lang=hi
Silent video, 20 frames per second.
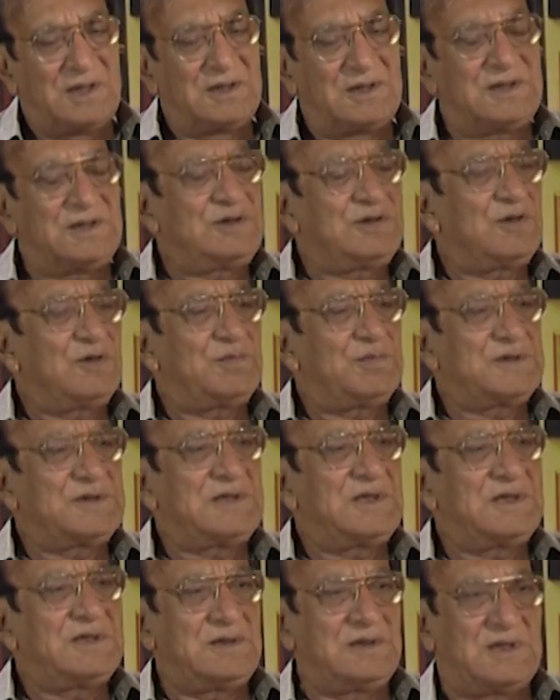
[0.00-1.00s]
किसी को
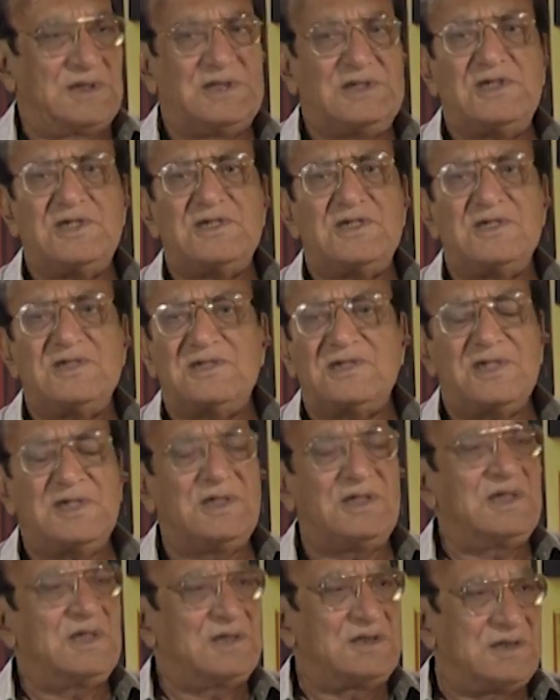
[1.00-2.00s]
पसंद है रंजिशी से
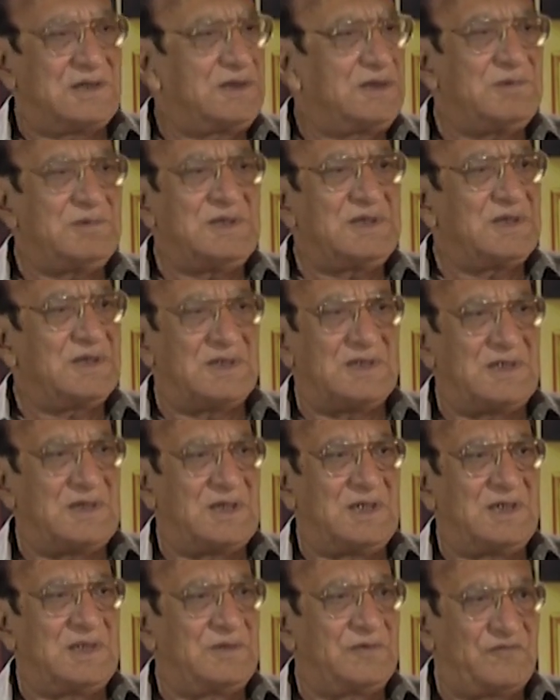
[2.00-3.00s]
या जितनी मेरी
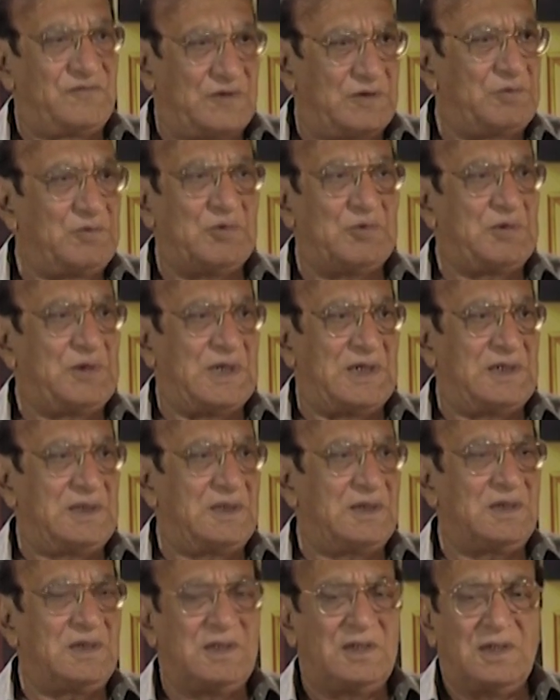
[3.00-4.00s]
गज़लें हैं फिल्मों में आई
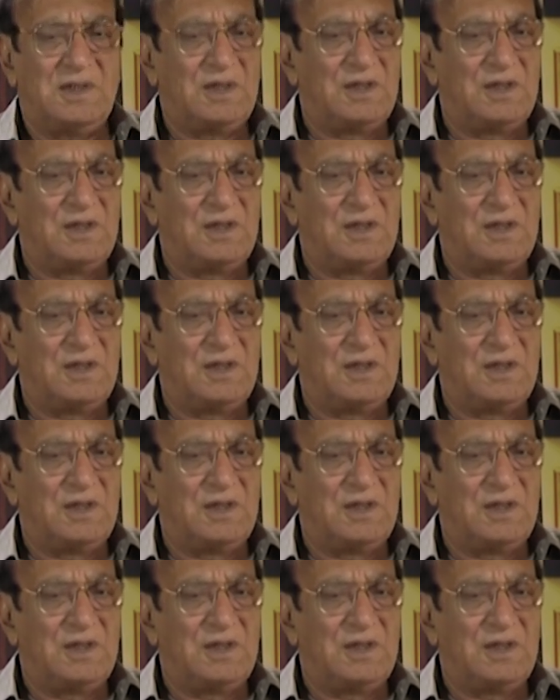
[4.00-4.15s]
हैं